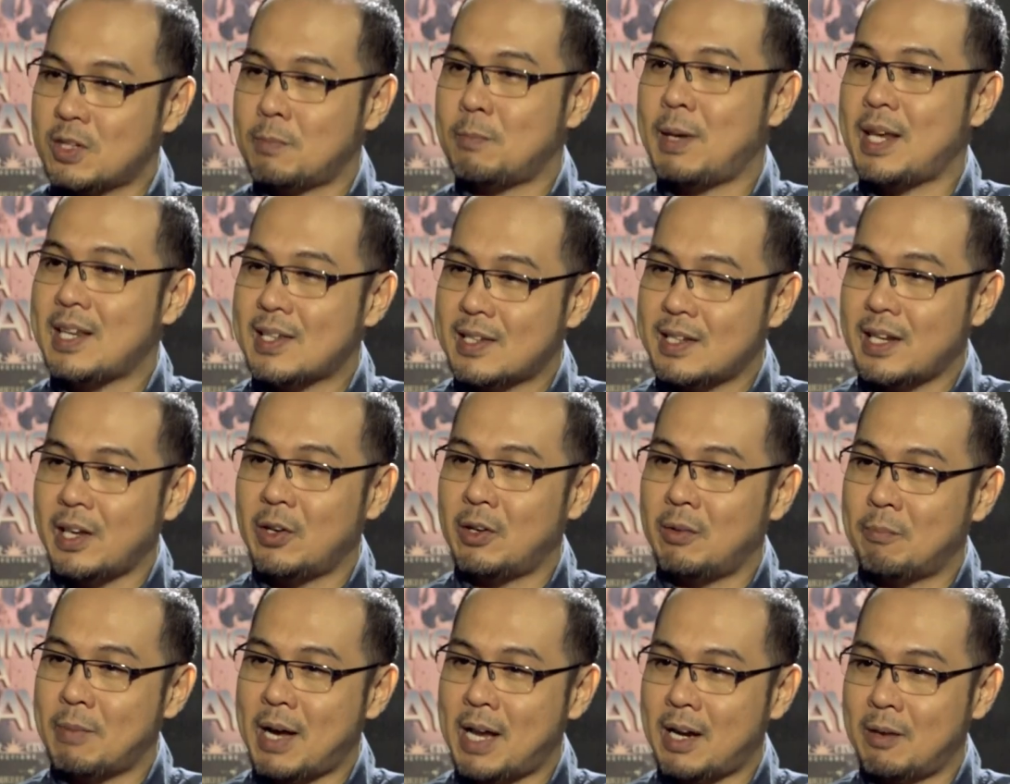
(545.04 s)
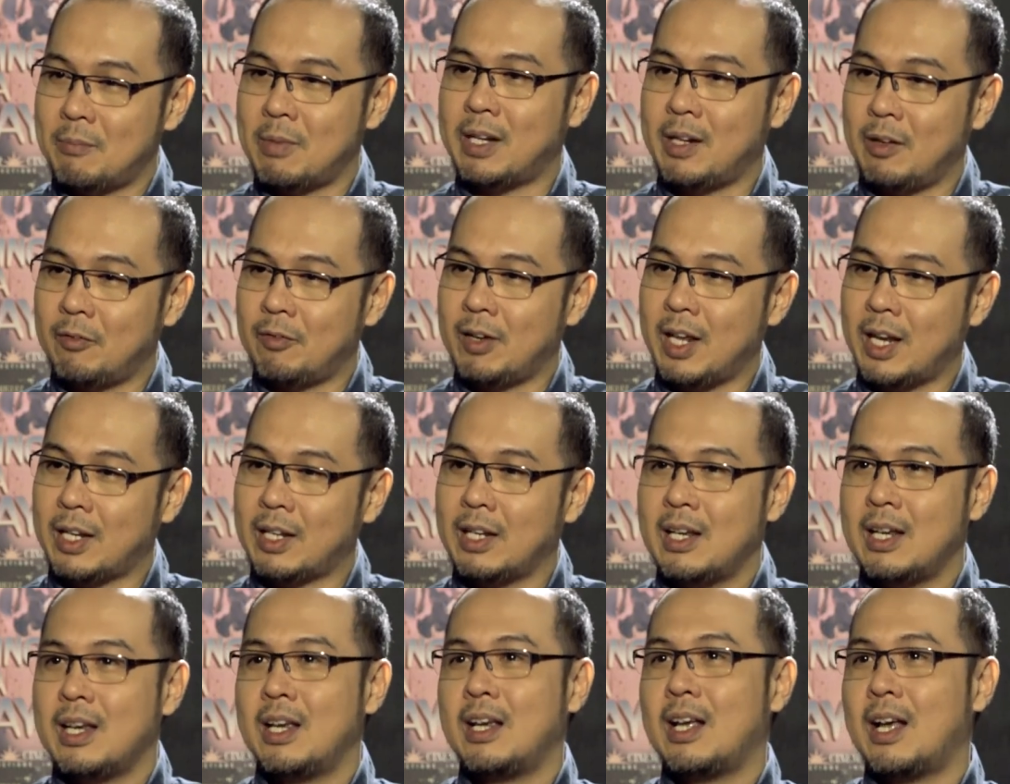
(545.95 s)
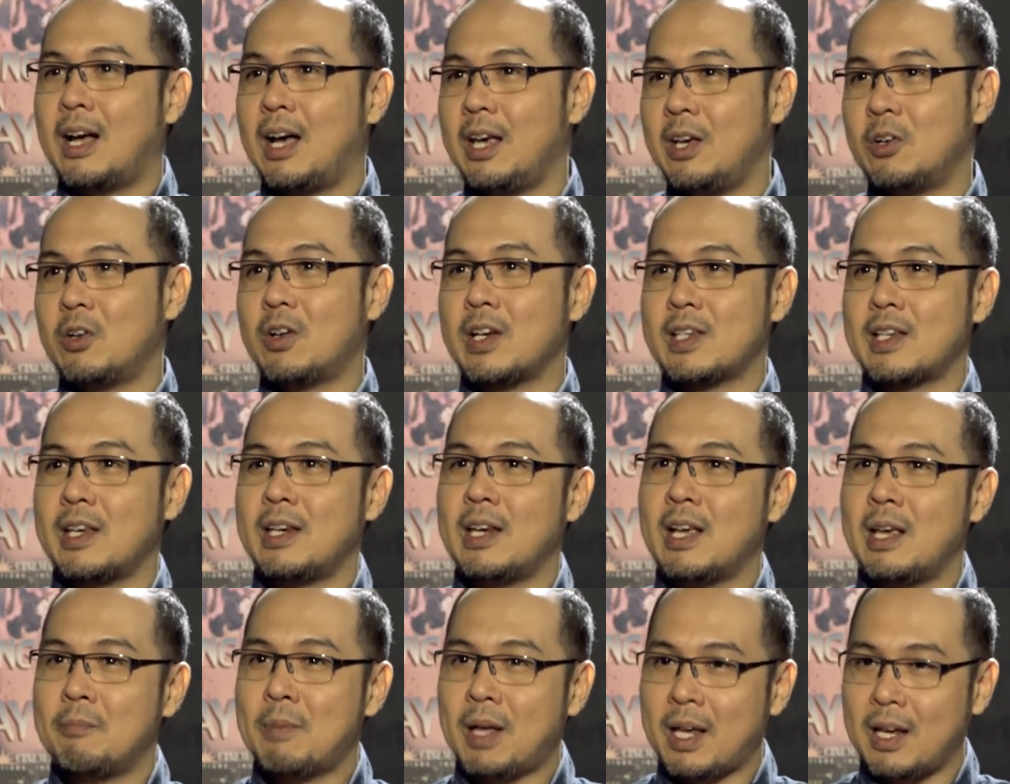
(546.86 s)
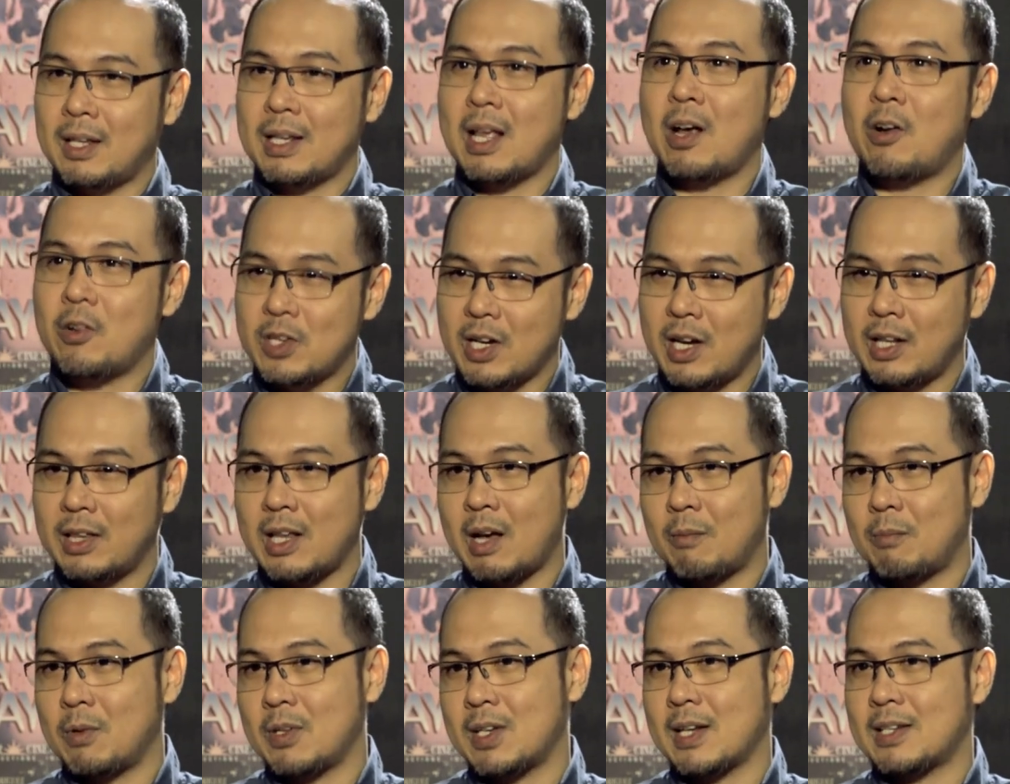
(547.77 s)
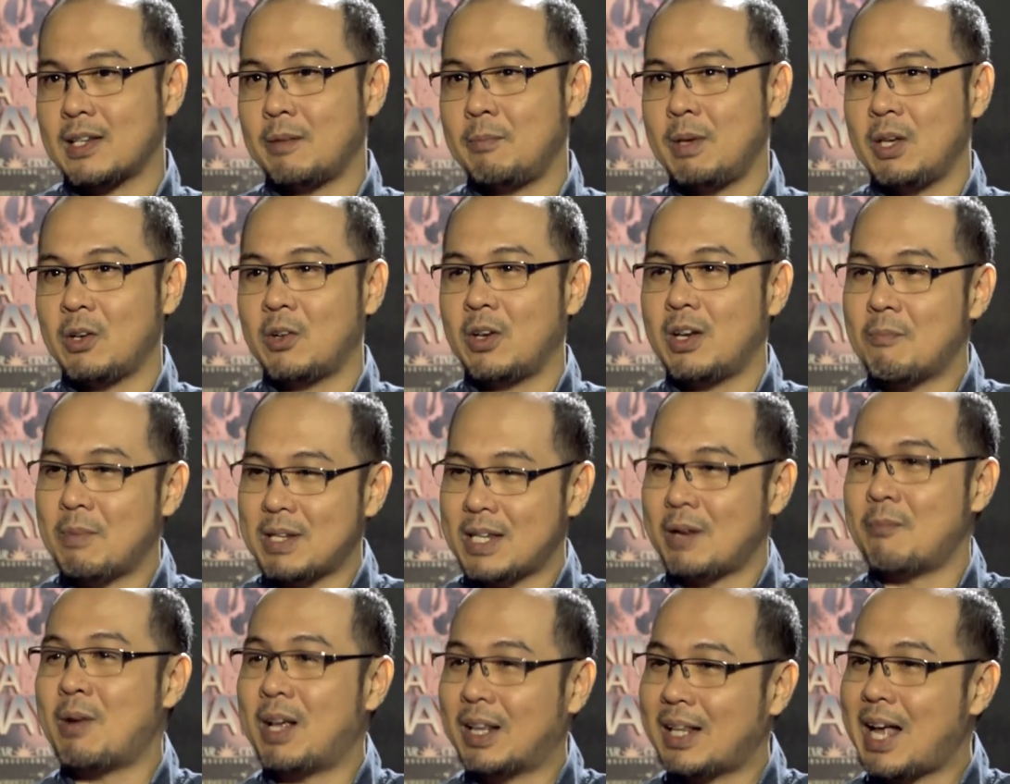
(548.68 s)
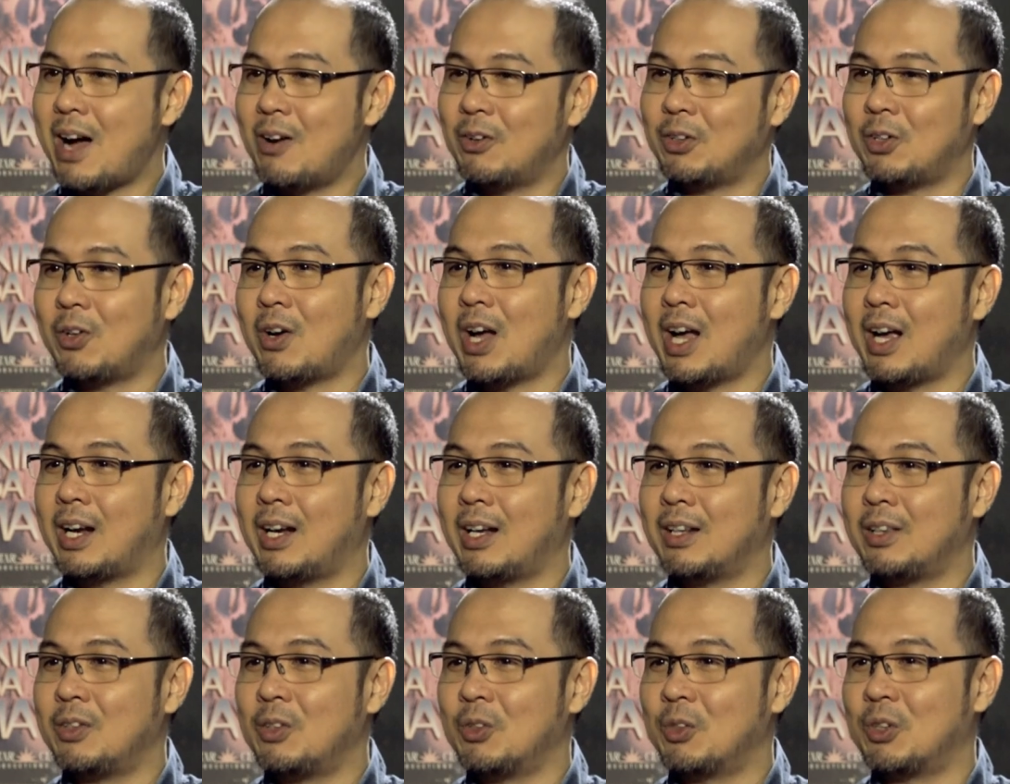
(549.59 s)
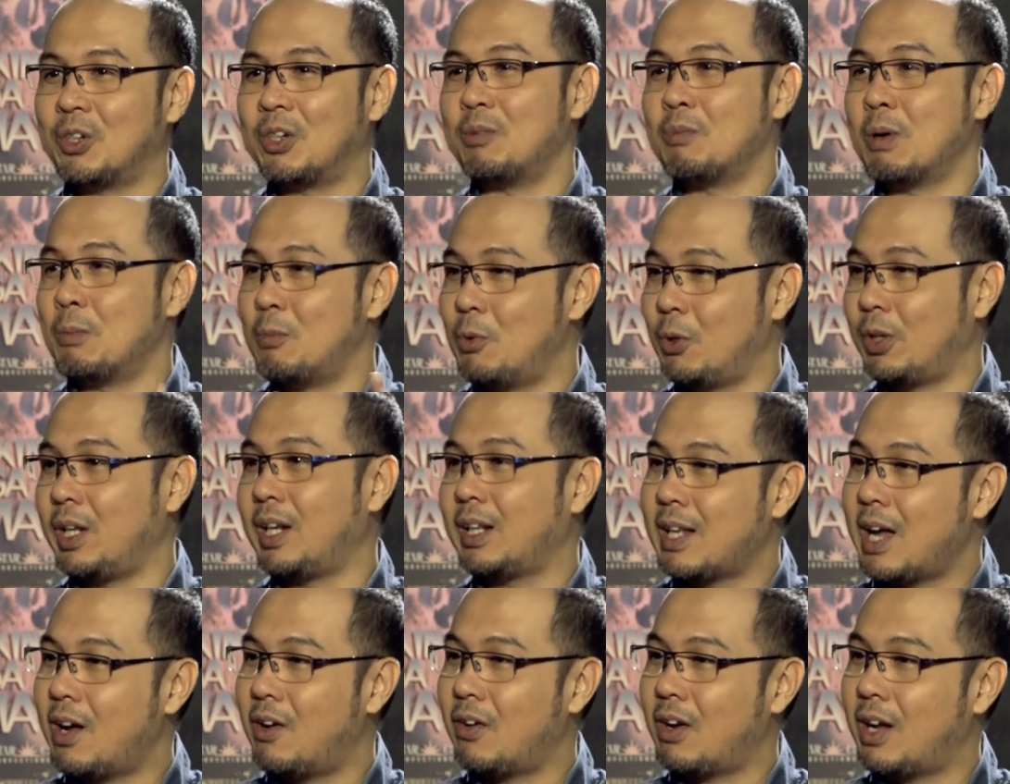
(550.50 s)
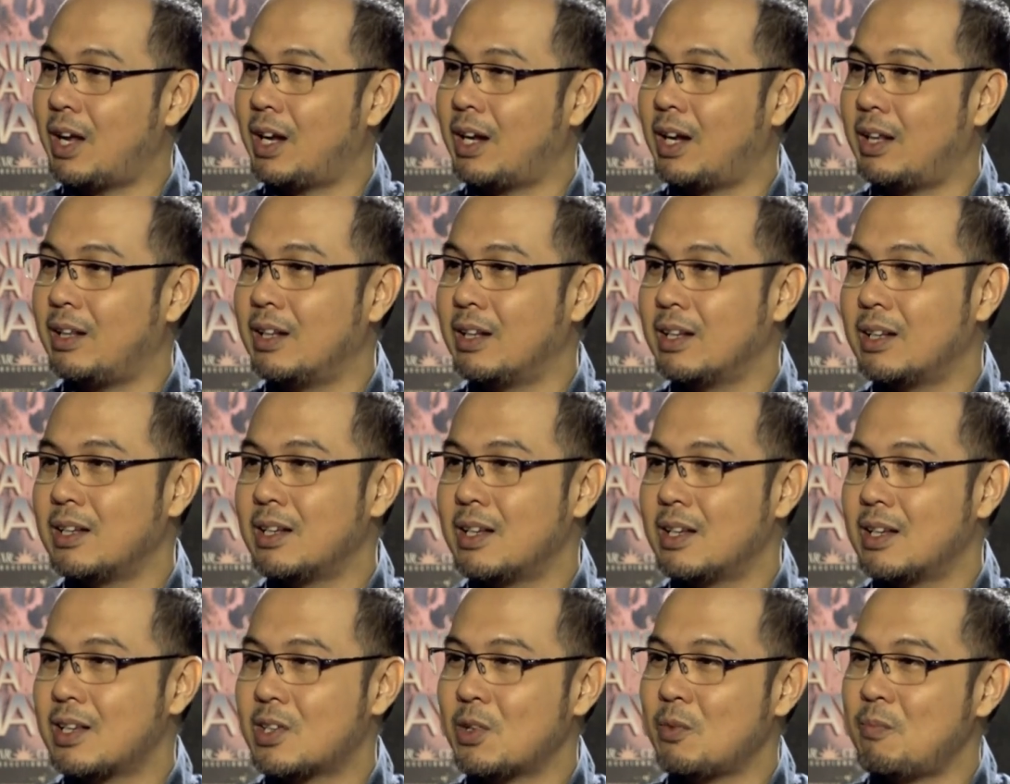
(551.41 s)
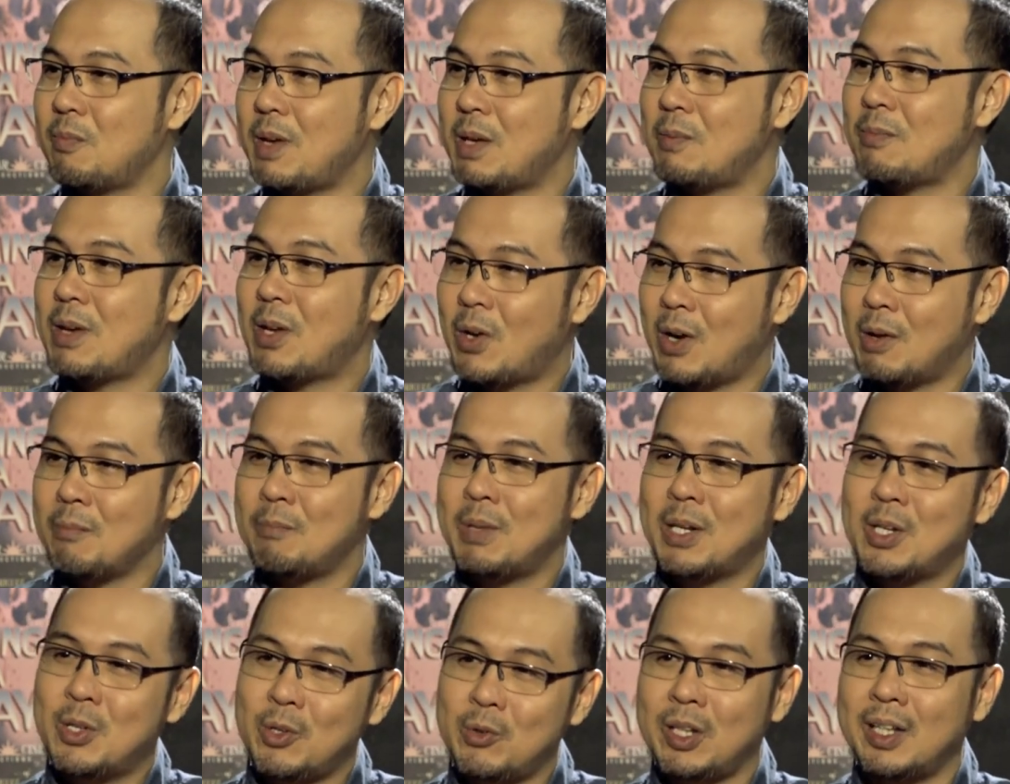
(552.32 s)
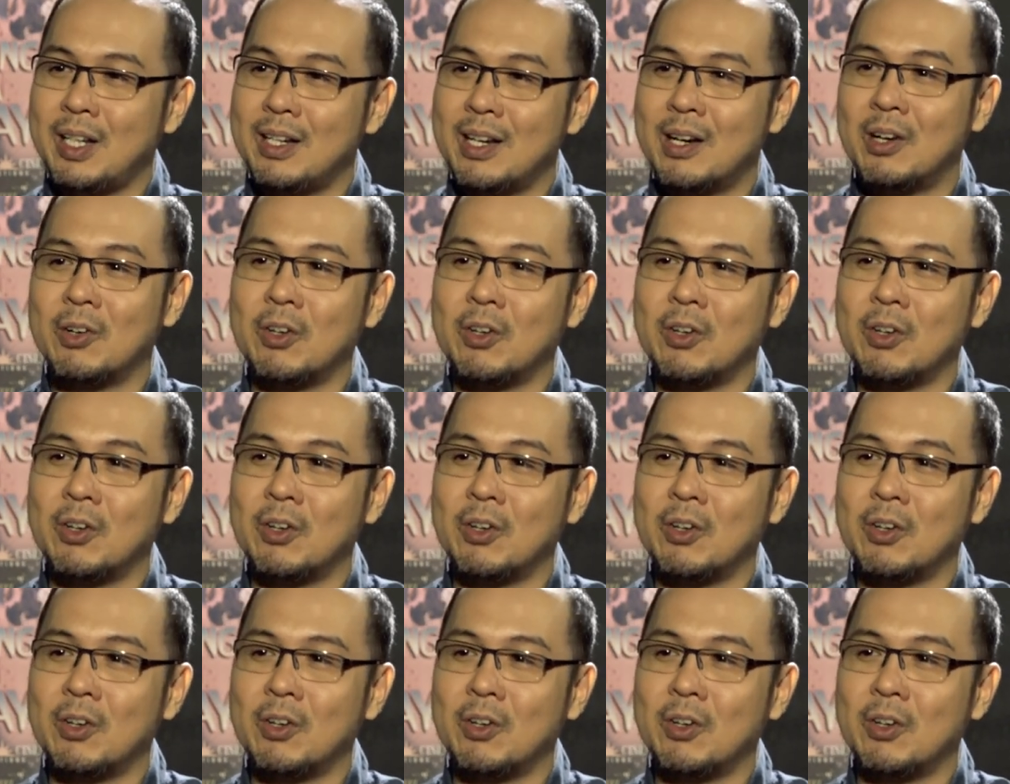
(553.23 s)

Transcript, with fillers: space na yon para mag-reflect. Ayoko kasi na ipakita ko siya tapos sasabihin ko na masamang tao to kaagad or mabuting tao kaagad. So, may merong ambiguity ng